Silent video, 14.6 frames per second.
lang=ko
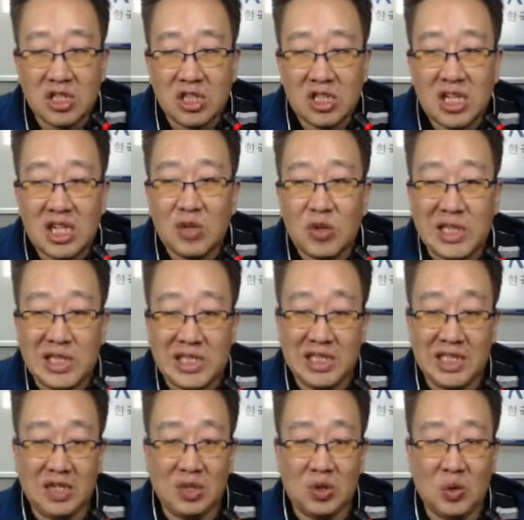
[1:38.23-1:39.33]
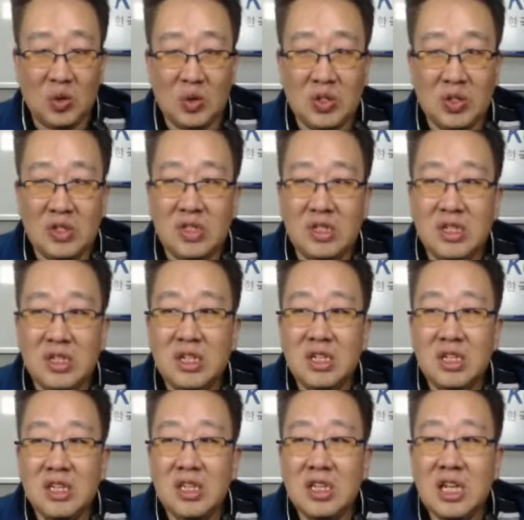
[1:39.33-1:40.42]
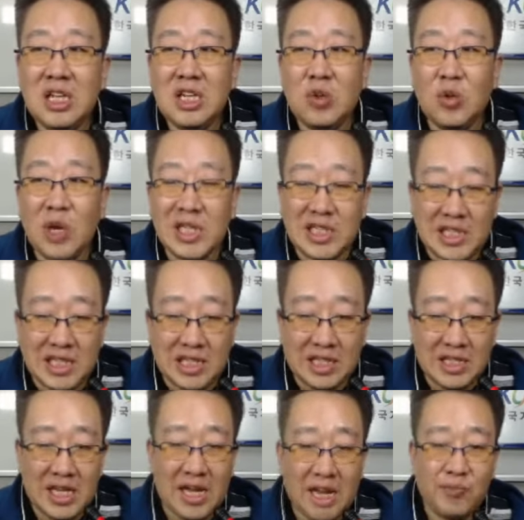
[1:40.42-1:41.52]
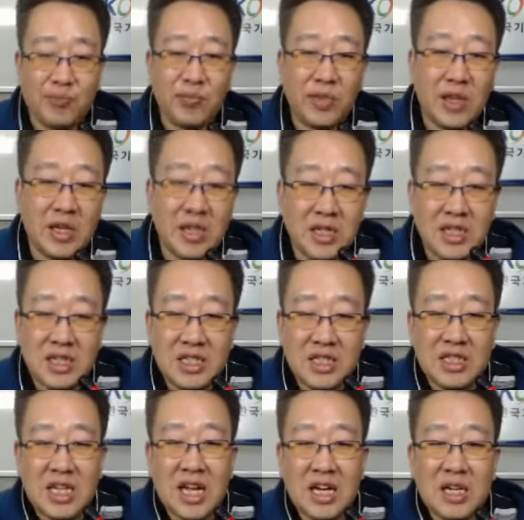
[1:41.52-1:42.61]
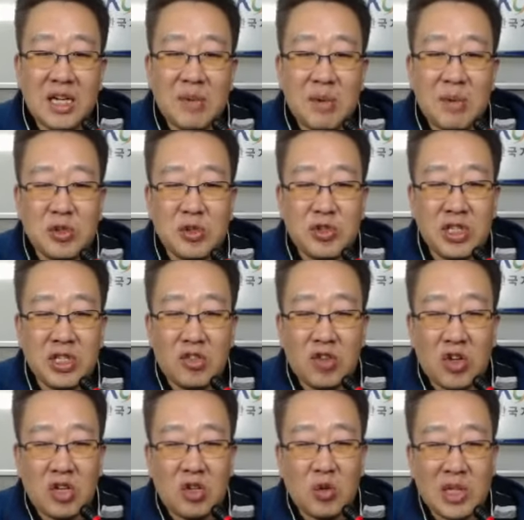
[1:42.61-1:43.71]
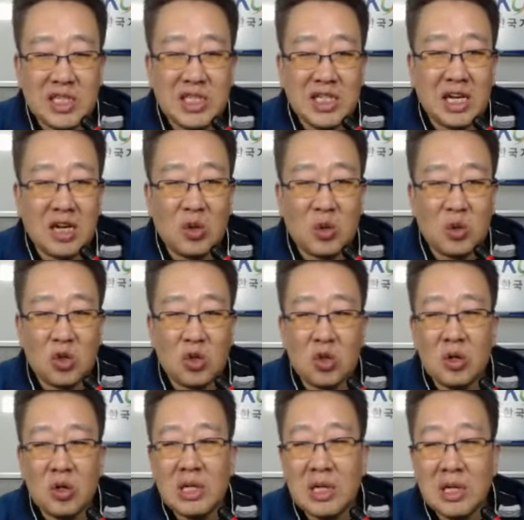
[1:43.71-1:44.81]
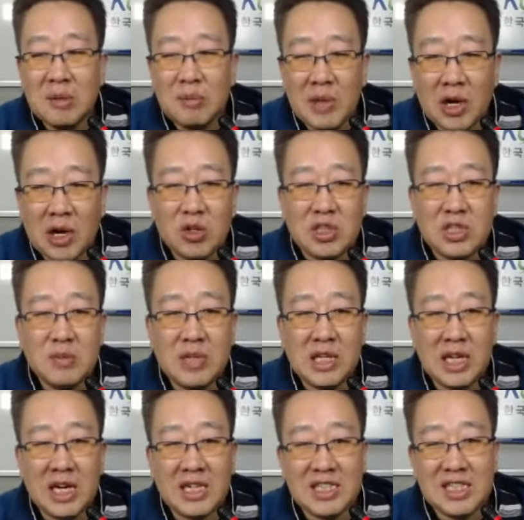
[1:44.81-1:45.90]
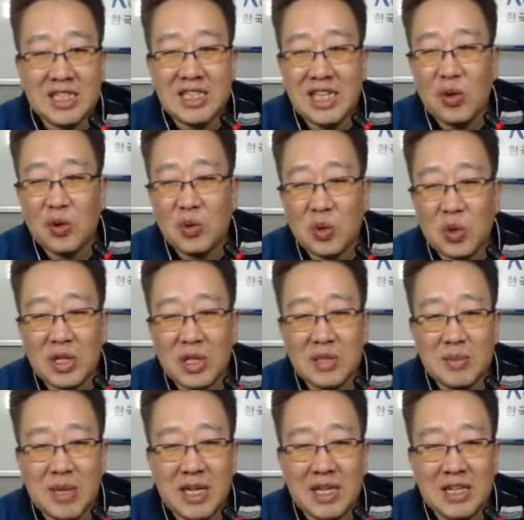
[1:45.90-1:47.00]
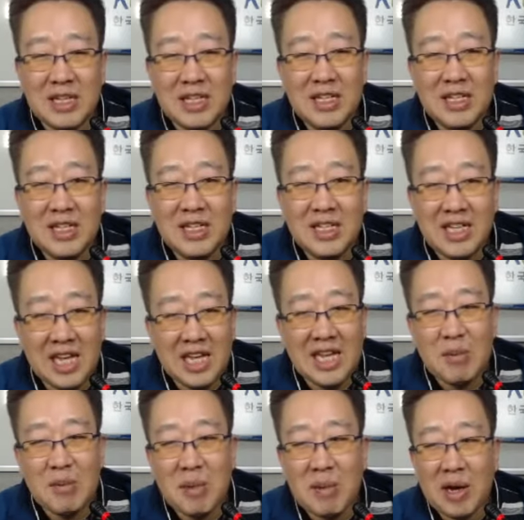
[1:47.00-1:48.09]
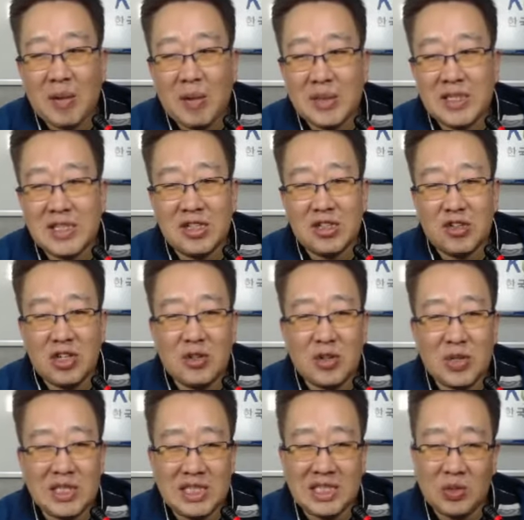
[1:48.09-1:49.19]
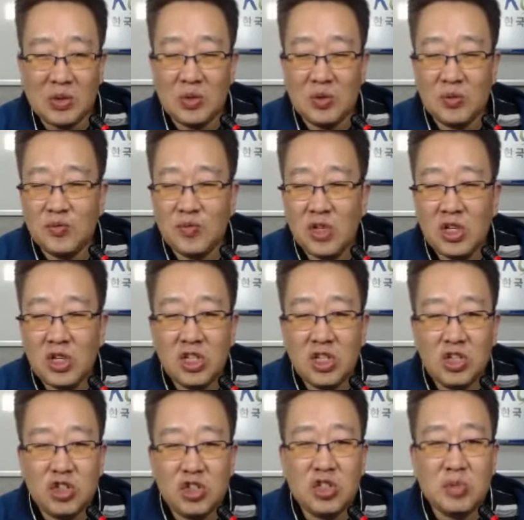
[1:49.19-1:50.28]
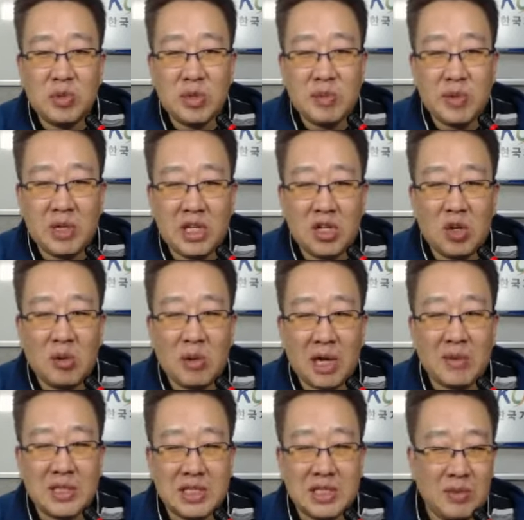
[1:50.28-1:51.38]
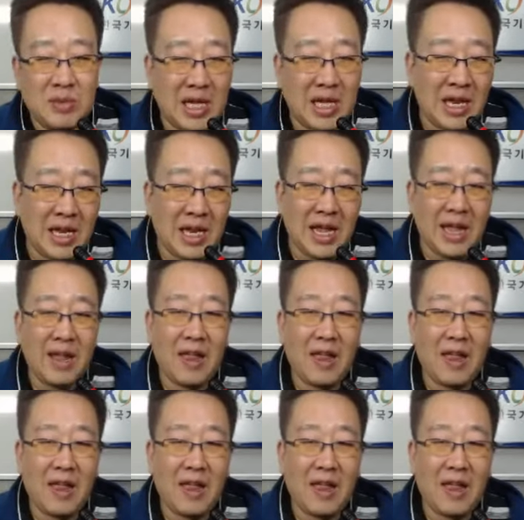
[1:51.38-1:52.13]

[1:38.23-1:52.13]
트렌드 와칭이로. 트렌드 와칭, 예. 시대의 흐름을 볼 수 있는 트렌드 와칭이라는 코너로 바꿨습니다. 사실 내용은 똑같지만 괜히 한번 바꿔봤어요. 트렌드 와칭으로. 뉴스 브리핑을 이걸로 바꿔봤습니다. 네.